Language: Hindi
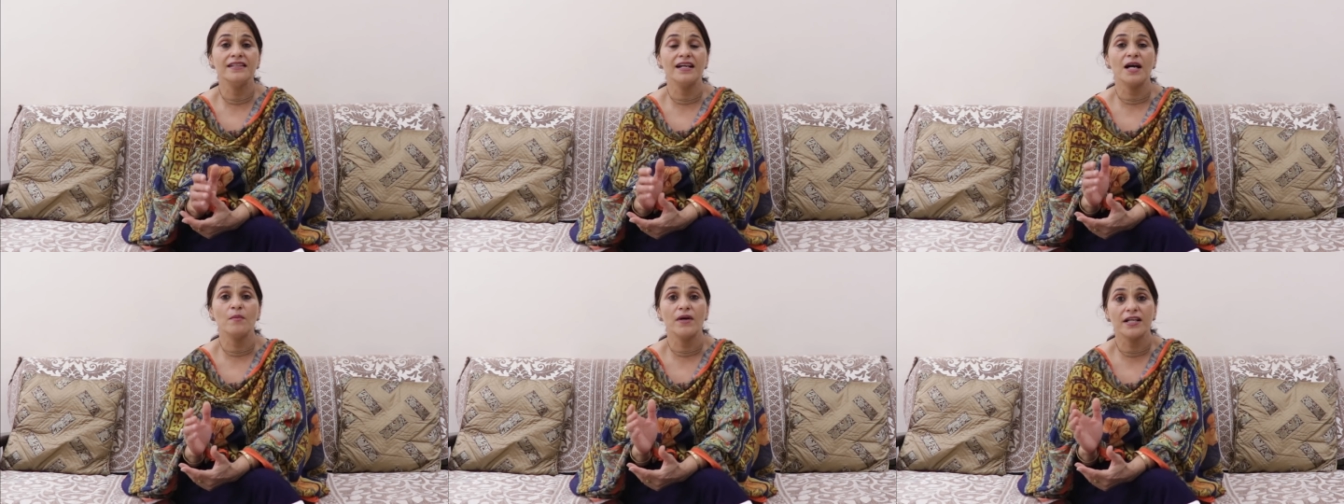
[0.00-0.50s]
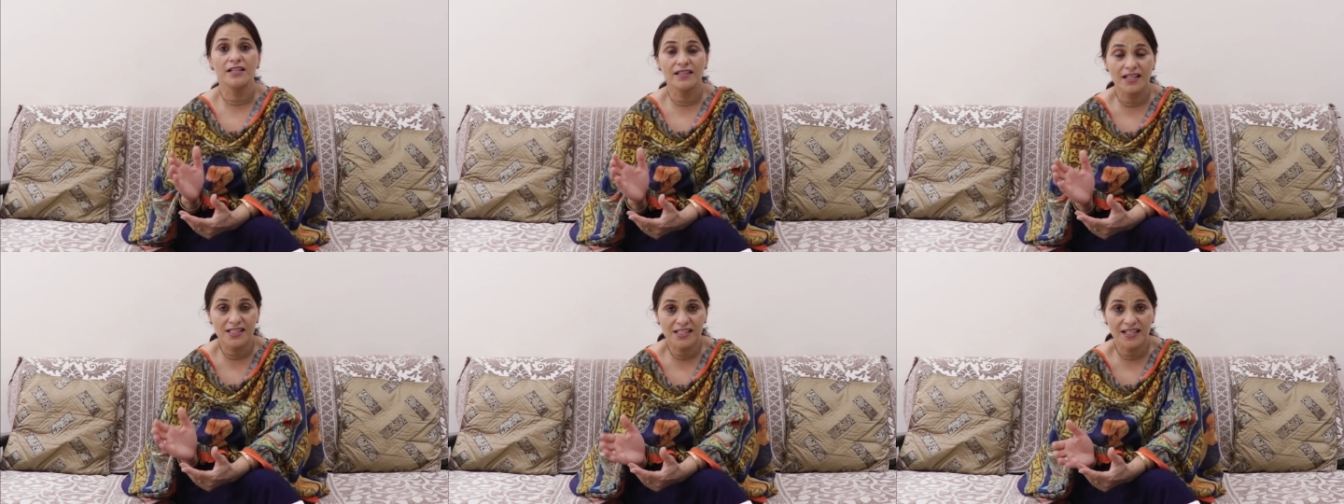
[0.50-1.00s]
या हमारे
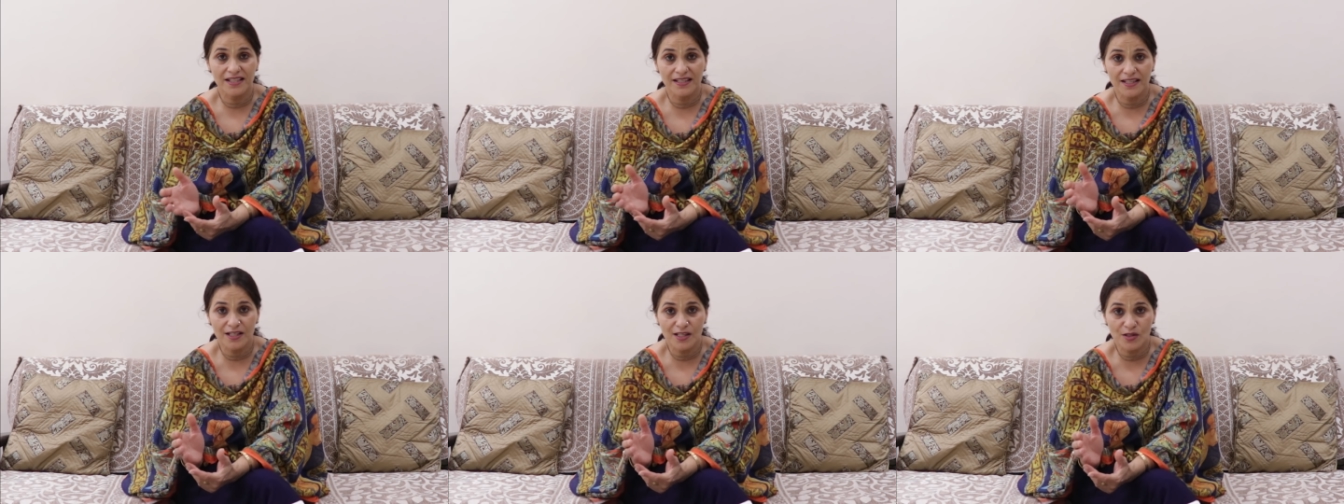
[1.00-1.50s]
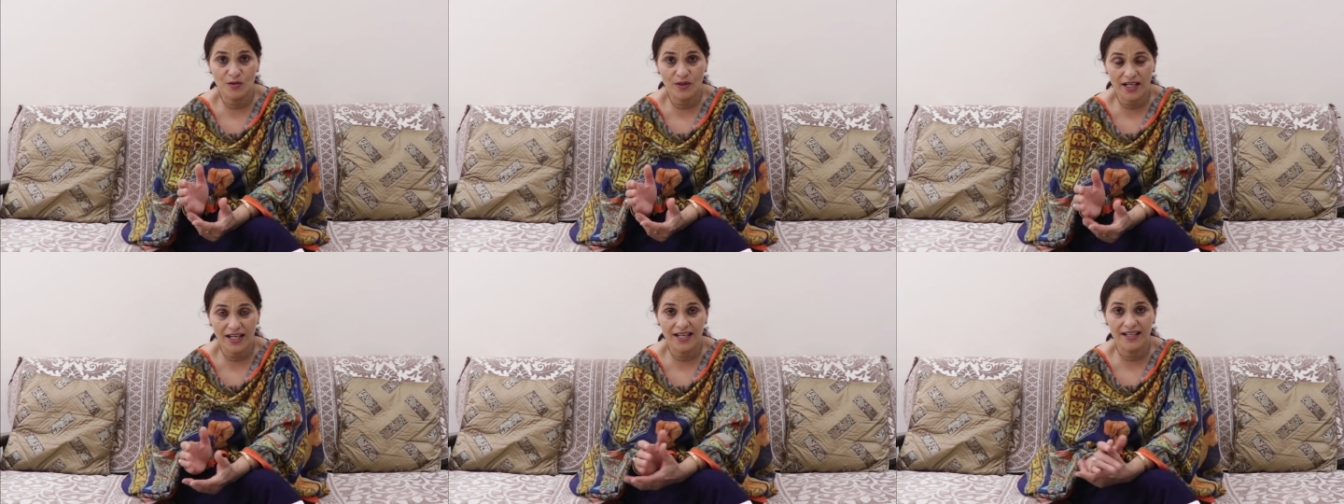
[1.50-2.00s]
देश के लिए ये जो
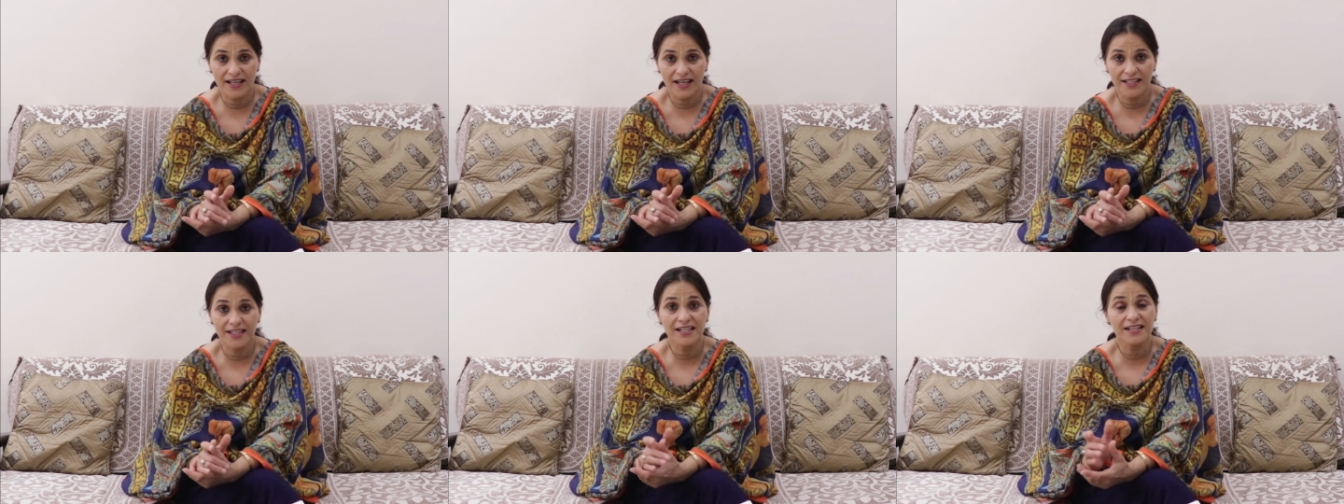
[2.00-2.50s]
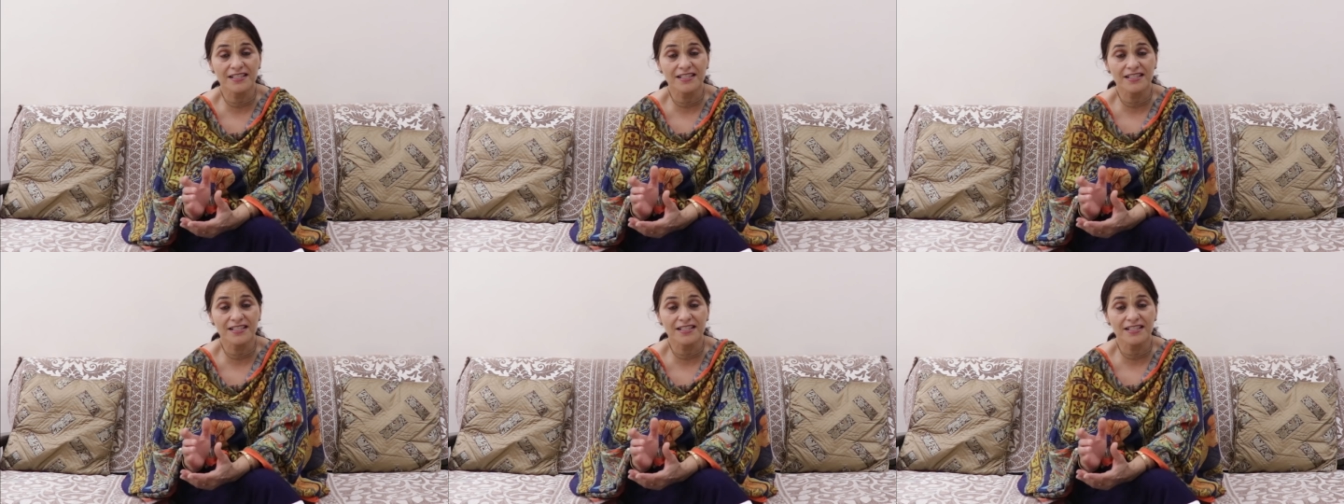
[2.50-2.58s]
ग्रहण है ये